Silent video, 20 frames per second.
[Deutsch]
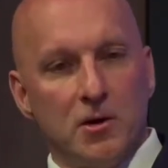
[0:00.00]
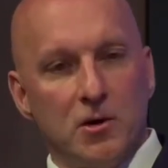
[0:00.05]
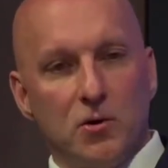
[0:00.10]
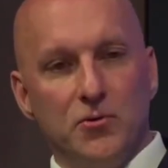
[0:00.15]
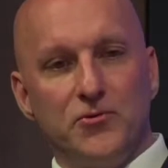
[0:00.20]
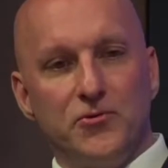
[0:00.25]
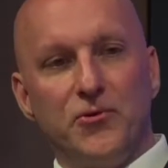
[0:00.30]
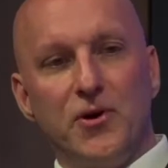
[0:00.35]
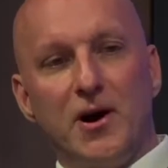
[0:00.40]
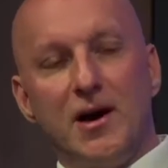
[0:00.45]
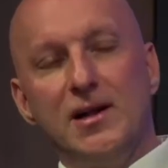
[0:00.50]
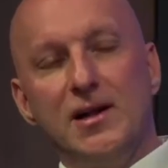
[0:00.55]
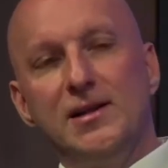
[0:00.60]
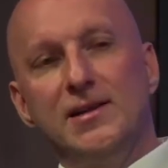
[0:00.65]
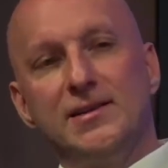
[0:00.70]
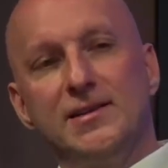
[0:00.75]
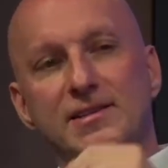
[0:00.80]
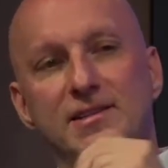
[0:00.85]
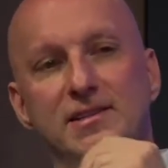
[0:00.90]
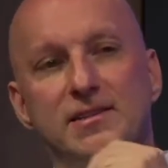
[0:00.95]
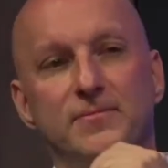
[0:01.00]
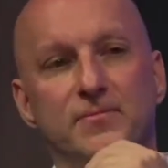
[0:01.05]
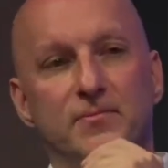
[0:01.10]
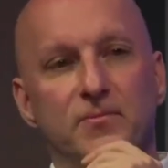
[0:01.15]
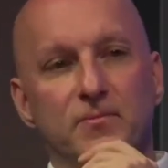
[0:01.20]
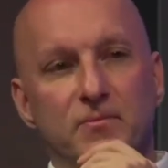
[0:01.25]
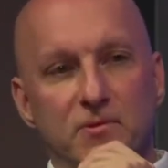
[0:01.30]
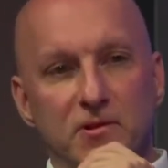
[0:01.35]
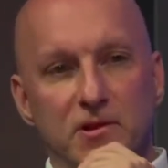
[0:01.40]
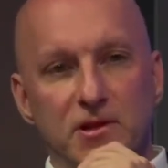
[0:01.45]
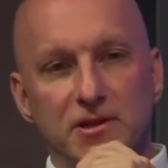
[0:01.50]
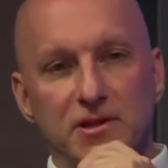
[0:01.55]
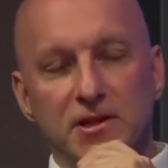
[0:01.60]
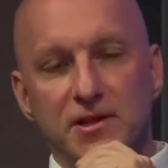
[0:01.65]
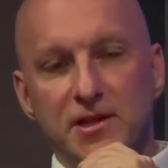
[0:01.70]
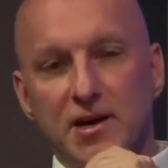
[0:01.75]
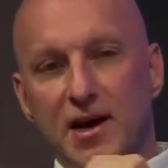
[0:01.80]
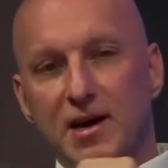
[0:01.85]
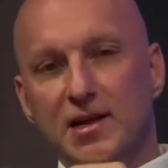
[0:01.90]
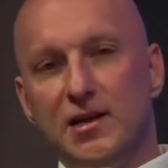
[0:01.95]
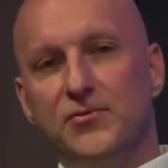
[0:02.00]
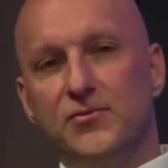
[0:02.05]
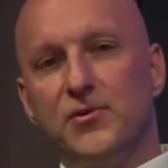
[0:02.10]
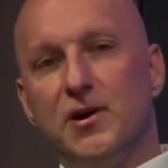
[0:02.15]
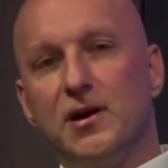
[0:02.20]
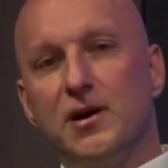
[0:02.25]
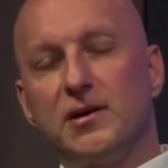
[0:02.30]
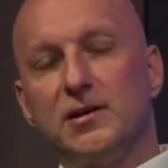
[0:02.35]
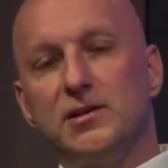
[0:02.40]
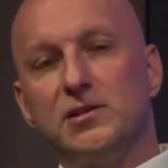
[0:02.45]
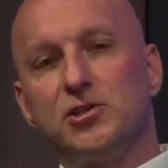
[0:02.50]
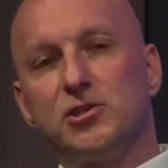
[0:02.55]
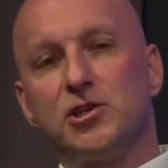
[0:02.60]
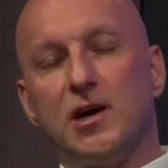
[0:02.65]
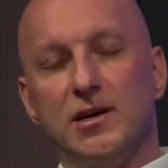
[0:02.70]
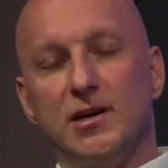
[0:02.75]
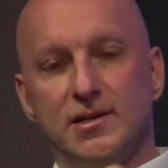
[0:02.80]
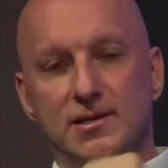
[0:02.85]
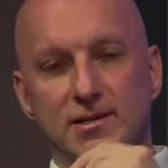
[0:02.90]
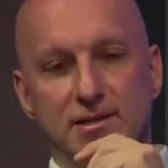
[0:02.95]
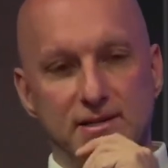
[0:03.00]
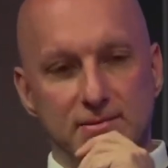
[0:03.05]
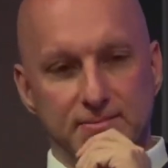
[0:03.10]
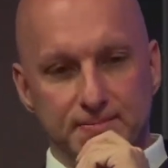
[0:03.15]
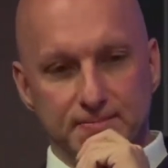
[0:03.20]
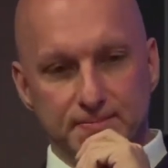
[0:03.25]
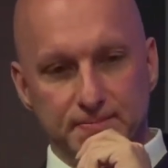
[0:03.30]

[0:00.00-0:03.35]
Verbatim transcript: Und für all das ist jetzt eine Frage entscheidend.